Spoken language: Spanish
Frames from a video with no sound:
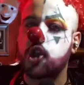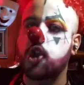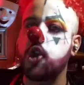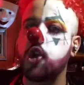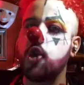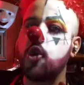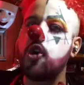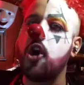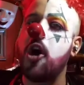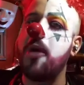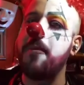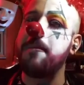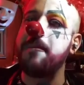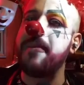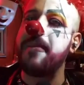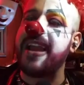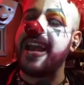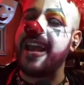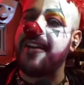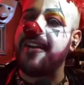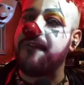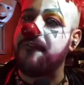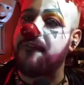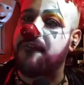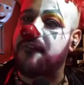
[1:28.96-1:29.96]
Su
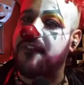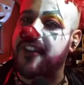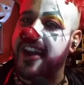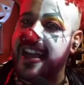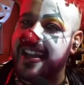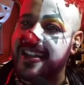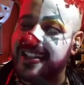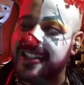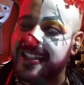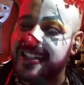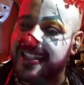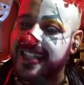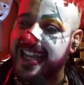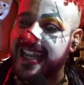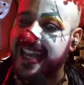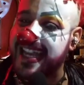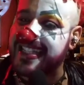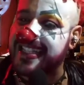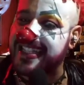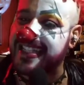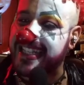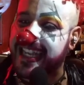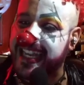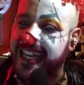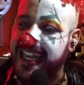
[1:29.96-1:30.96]
nombre en
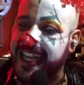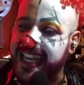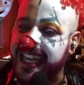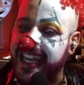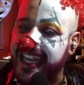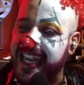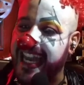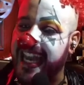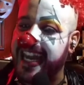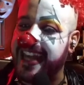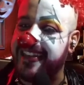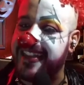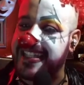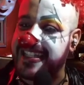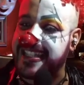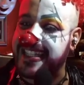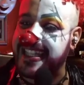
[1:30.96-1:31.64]
francés quiere